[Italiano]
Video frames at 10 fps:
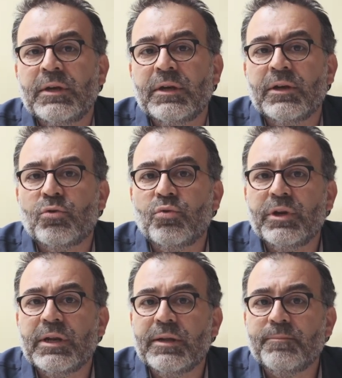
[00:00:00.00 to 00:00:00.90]
in
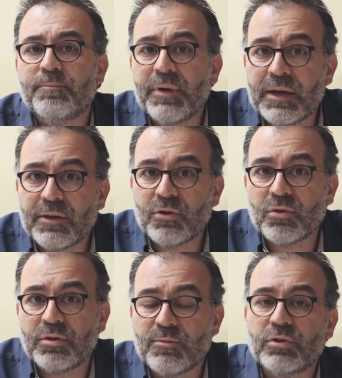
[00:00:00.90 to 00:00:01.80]
cui l'impegno
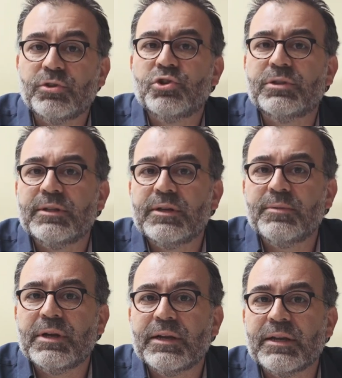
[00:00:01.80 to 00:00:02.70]
di molti cittadini
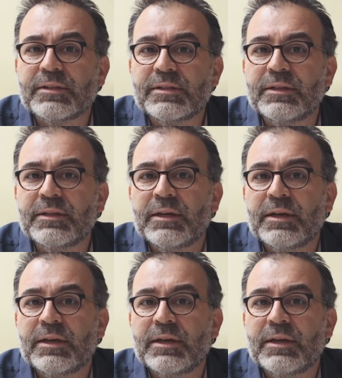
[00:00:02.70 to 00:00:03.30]
milanesi